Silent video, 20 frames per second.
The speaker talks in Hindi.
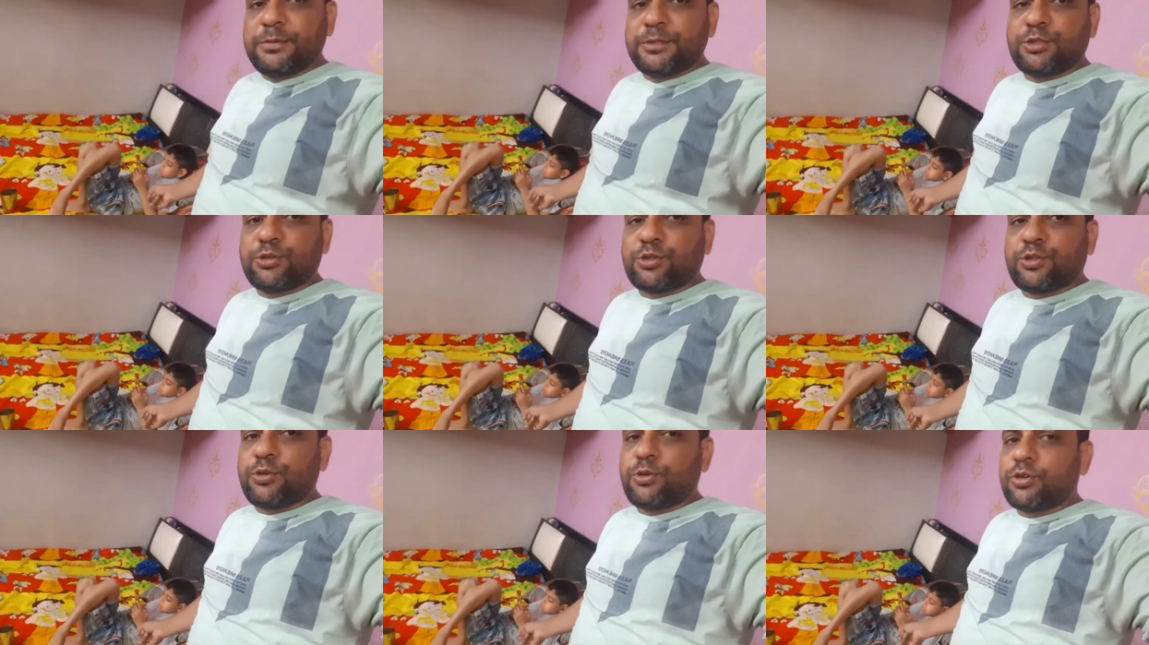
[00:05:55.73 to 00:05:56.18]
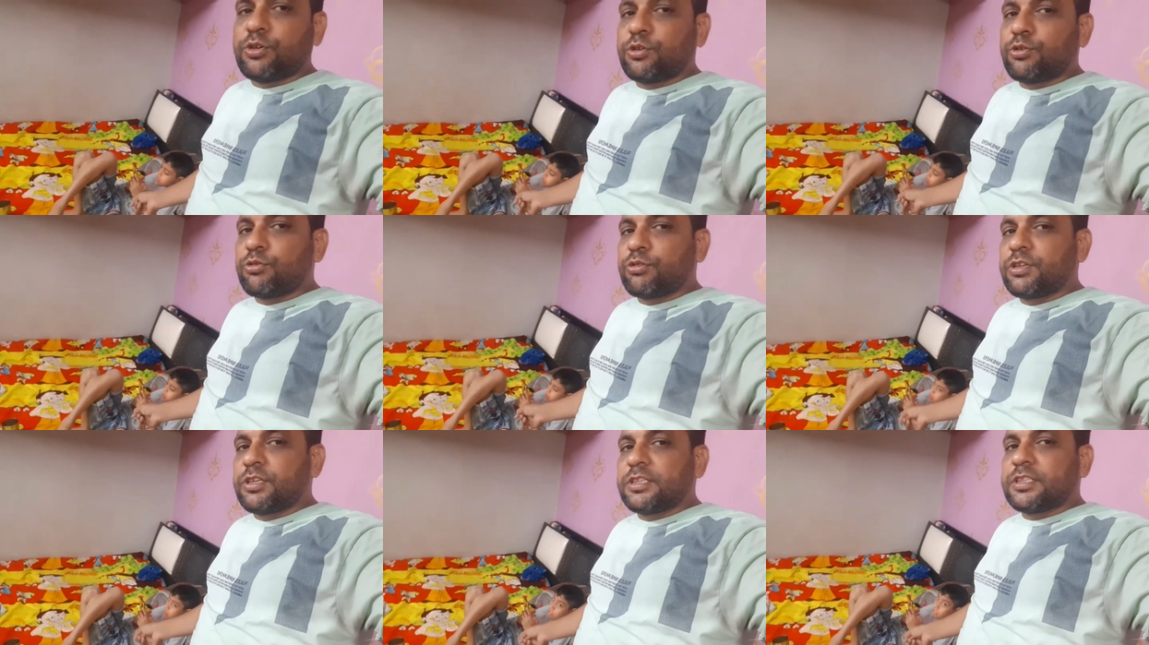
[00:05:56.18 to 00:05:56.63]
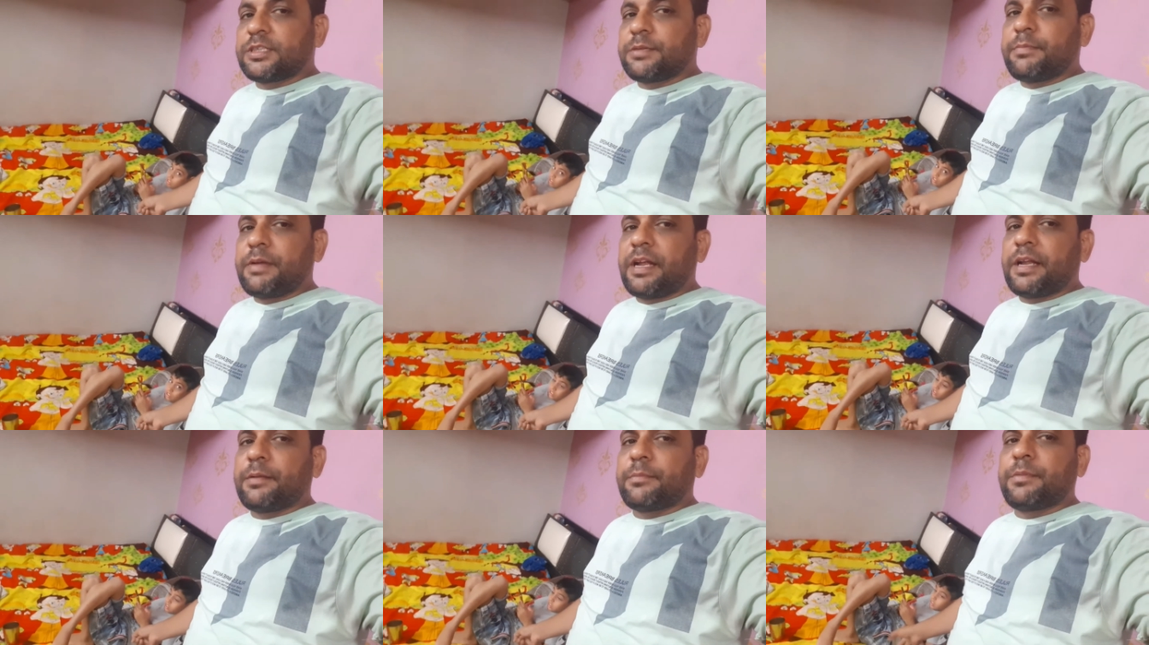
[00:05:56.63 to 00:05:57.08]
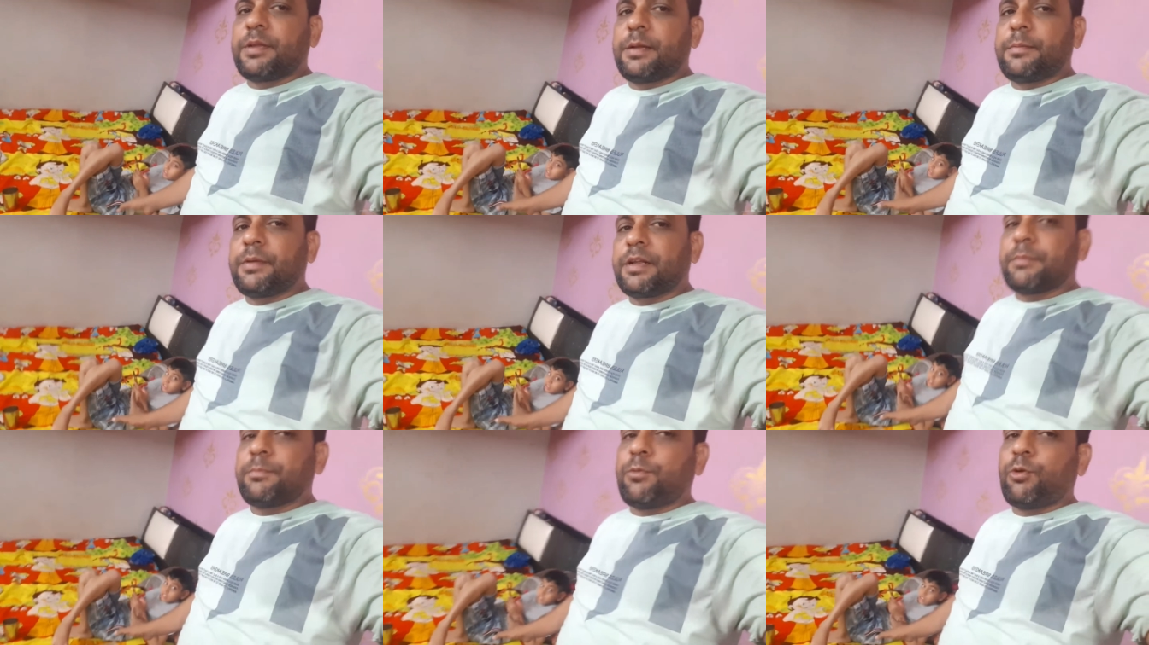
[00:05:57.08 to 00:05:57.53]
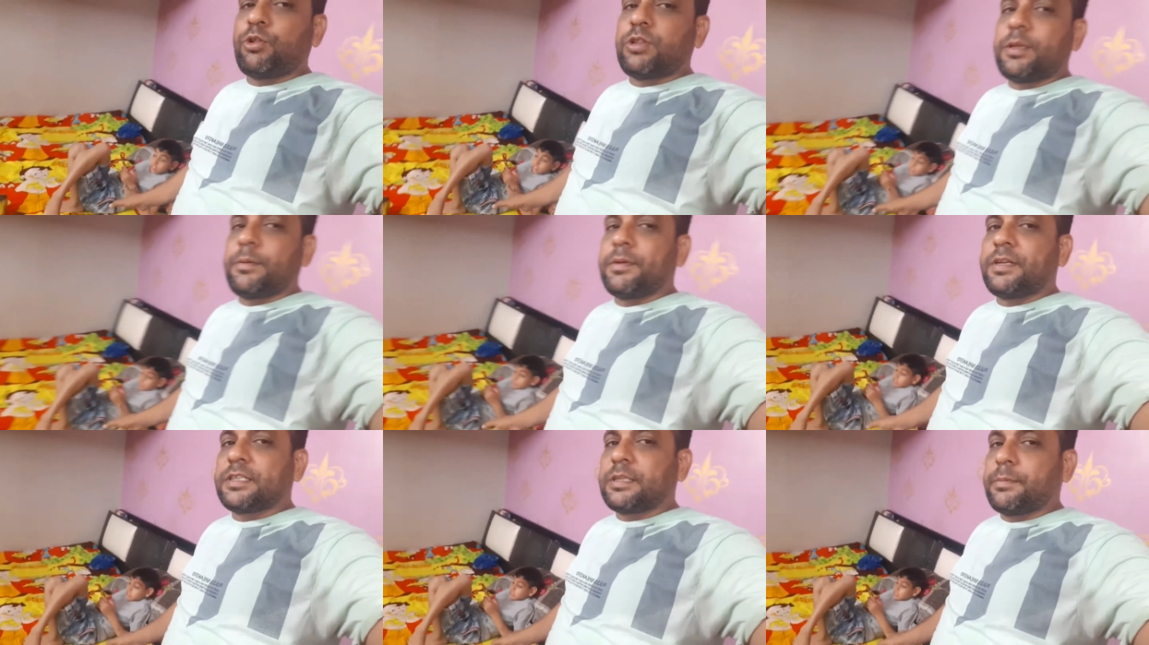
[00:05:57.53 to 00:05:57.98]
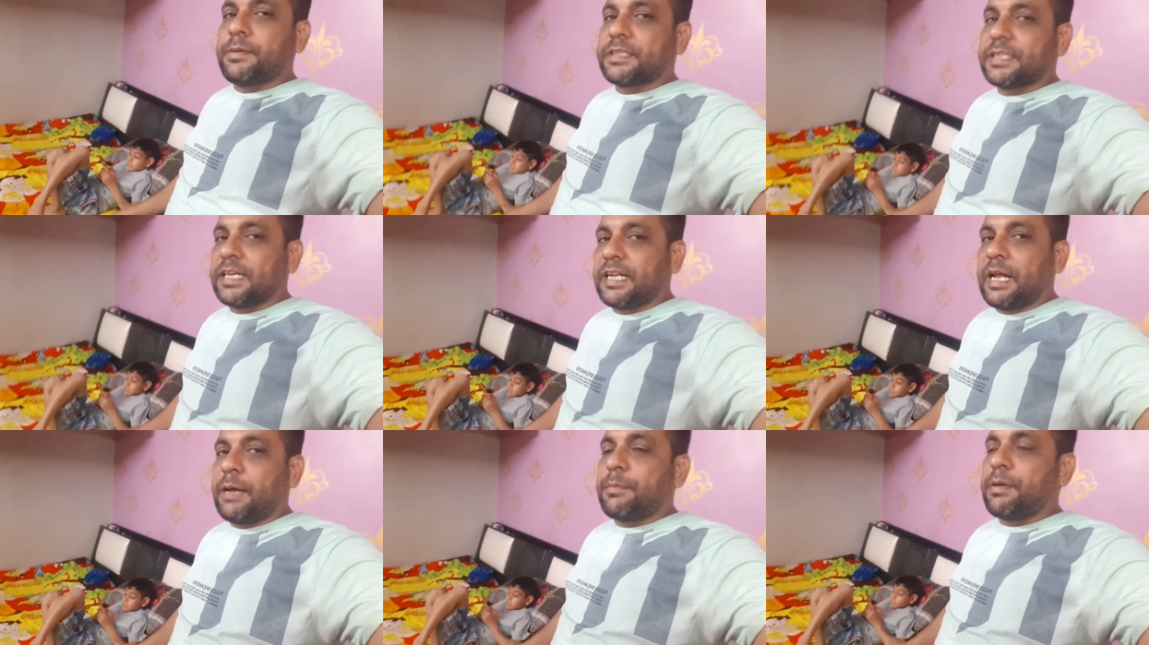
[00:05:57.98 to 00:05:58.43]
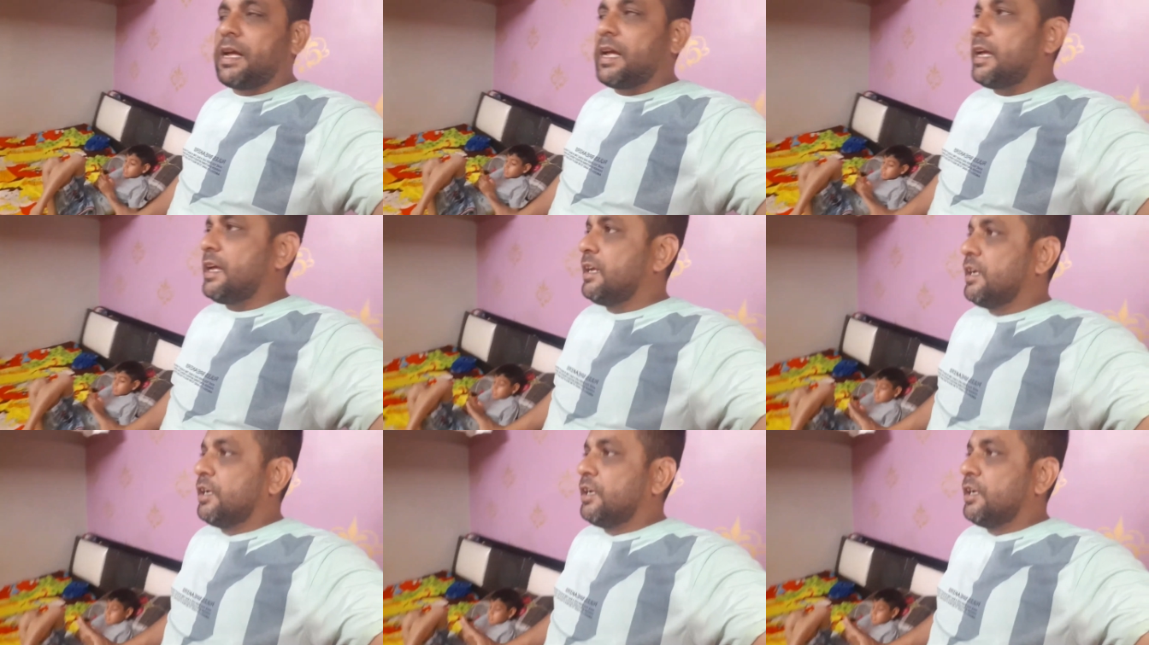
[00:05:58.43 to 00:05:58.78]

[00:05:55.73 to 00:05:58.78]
भी छुट्टी हो गई क्योंकि इसकी मैडम ने मतलब बोल दिया मेरी तबीयत ख़राब है